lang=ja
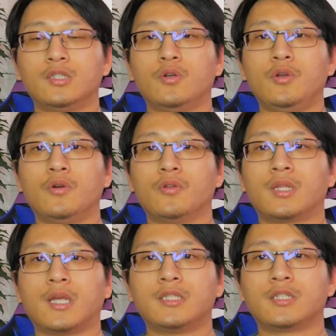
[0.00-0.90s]
そういうような
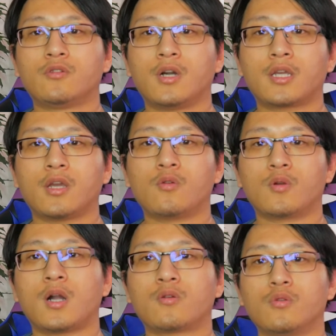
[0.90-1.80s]
対策が結構
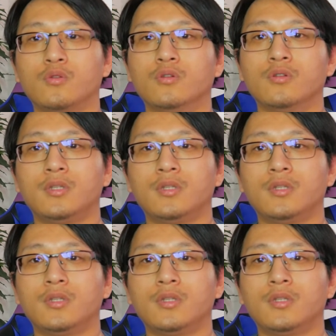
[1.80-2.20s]
各国